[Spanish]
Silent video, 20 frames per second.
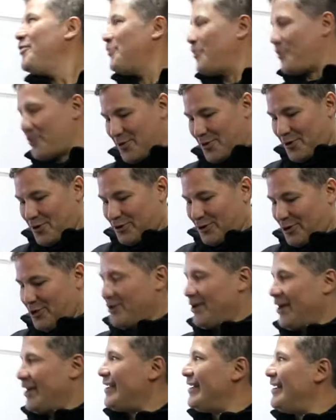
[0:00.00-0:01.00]
podemos,
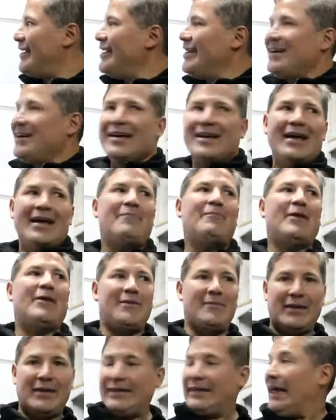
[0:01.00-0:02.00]
continuar a eh,
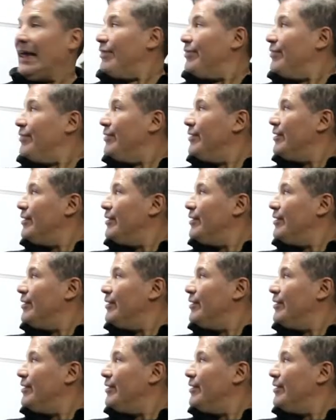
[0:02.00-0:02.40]
experimentar.